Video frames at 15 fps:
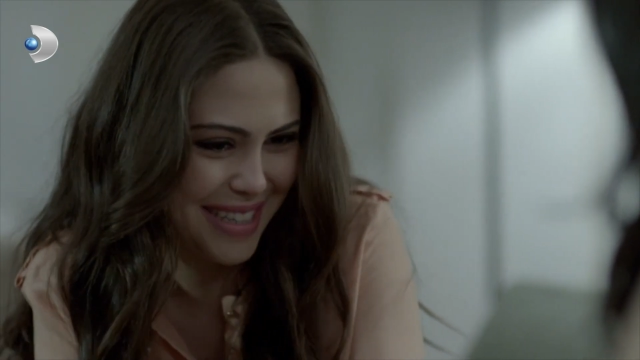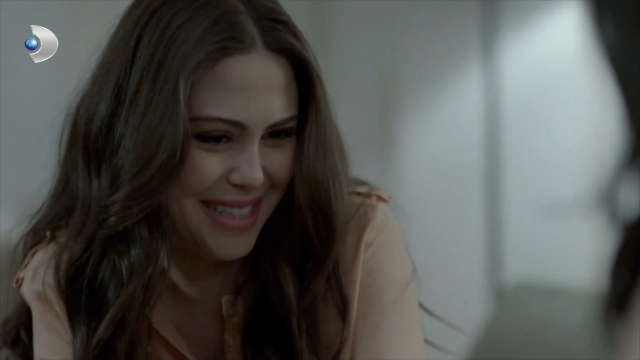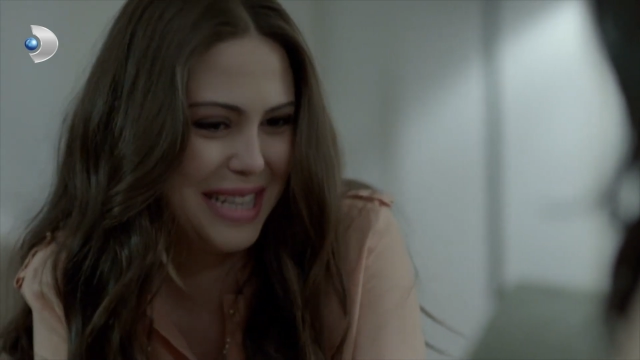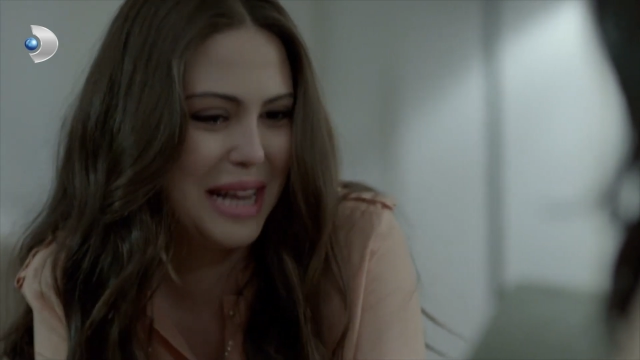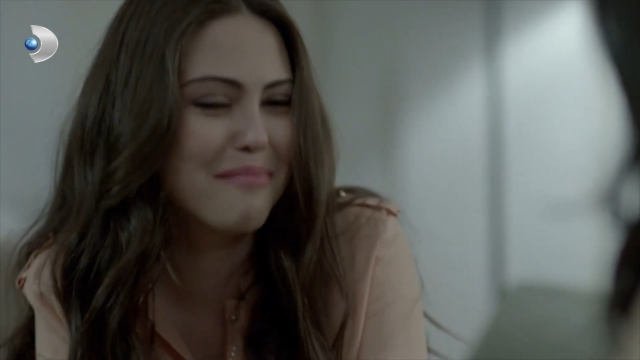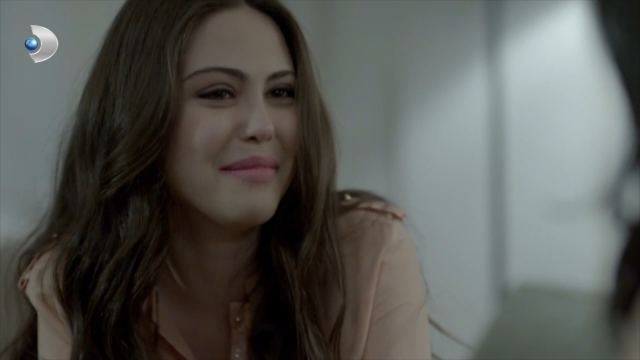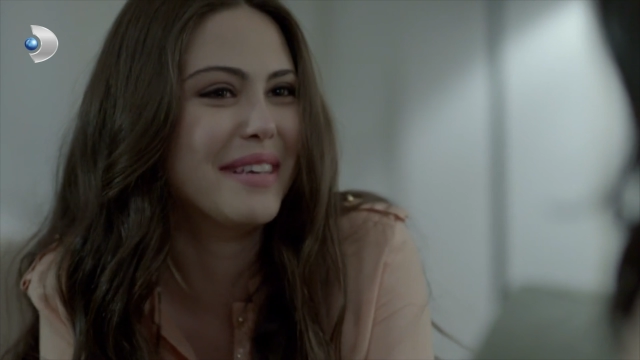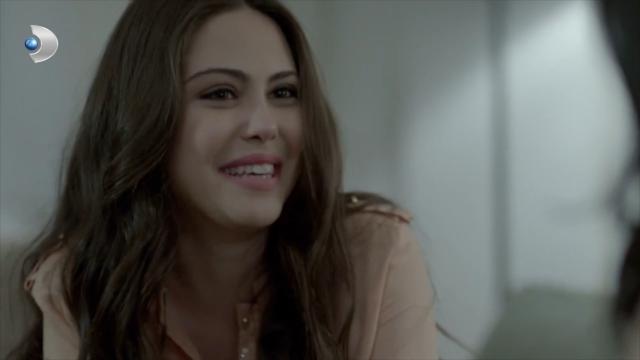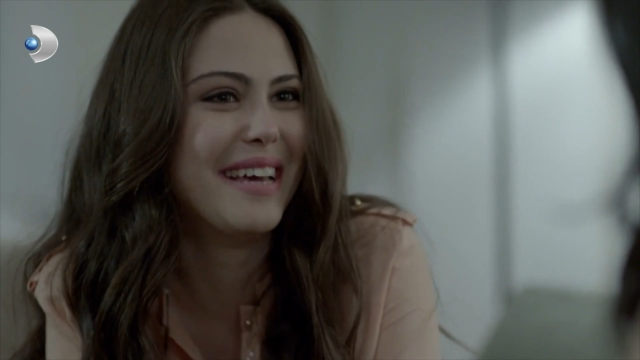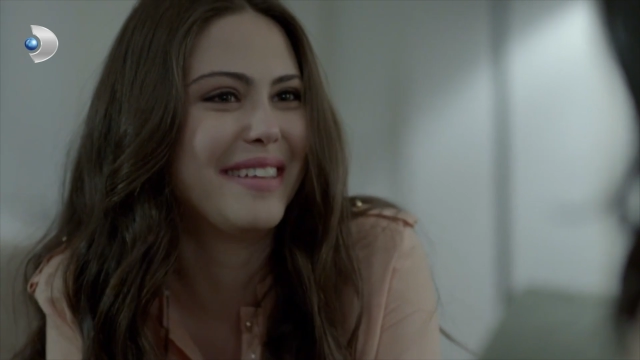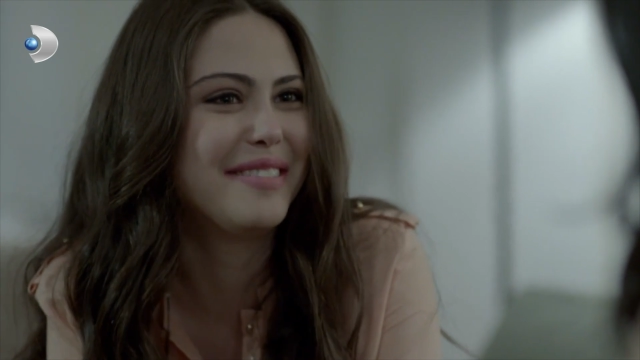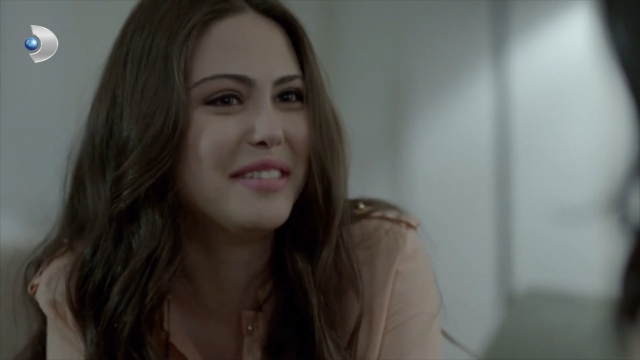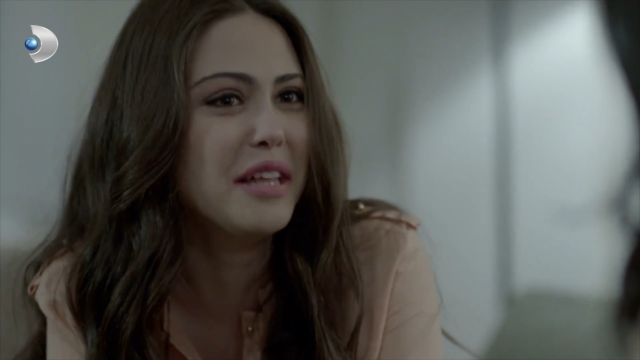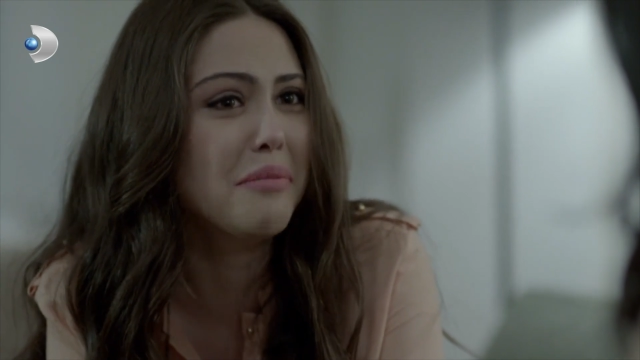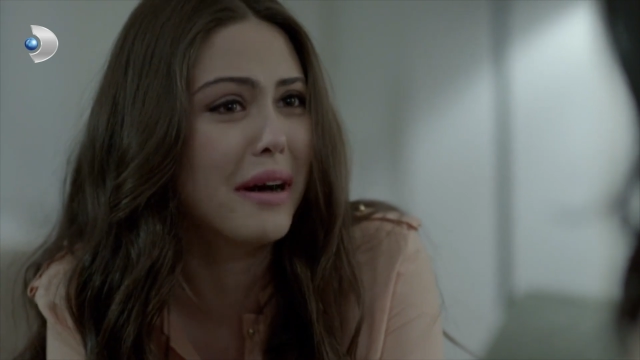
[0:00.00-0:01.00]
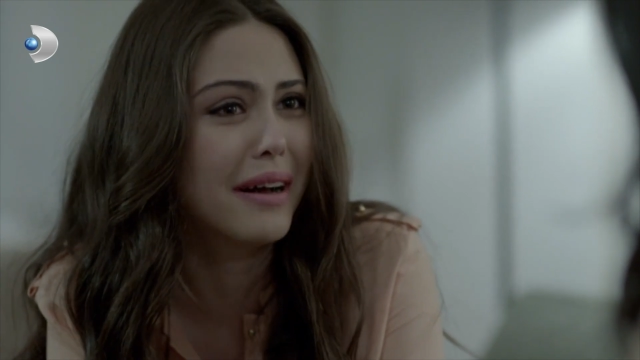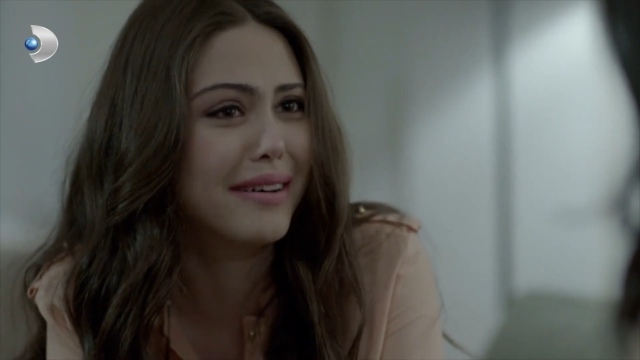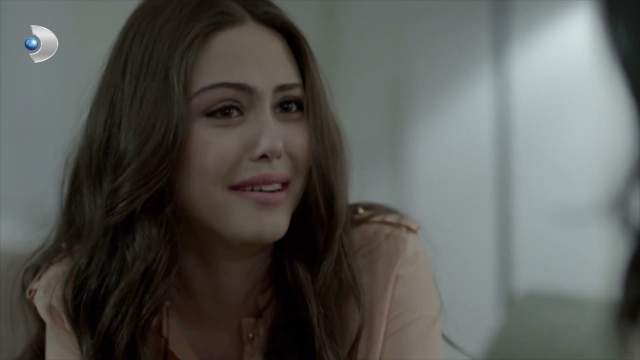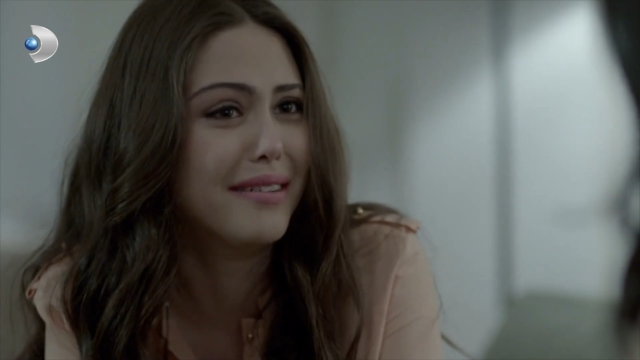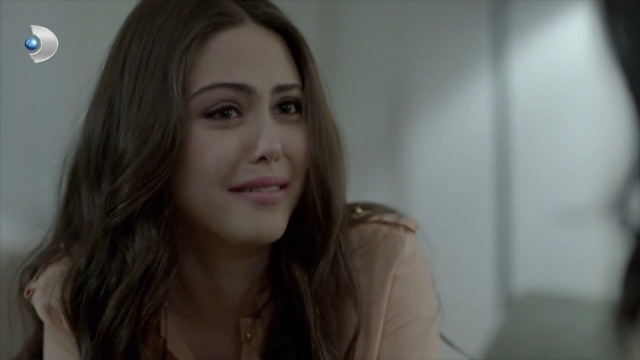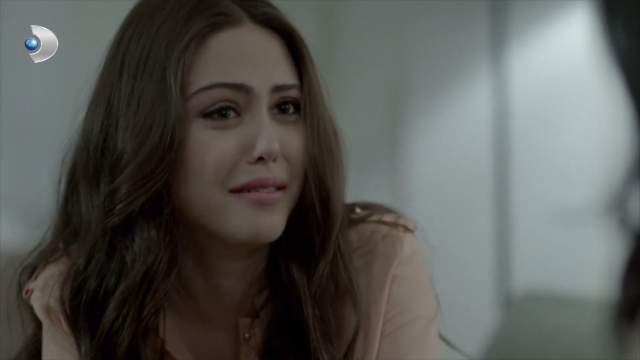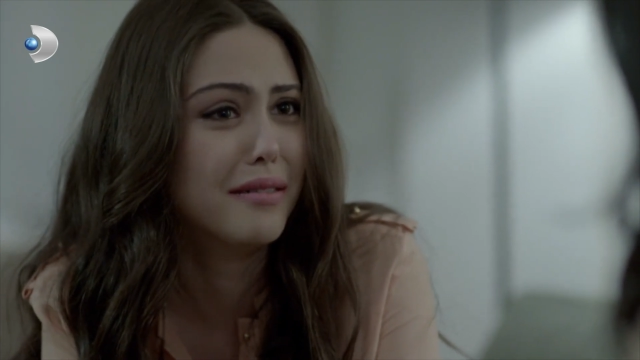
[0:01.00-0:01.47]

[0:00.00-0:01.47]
Sen bir kendine bak.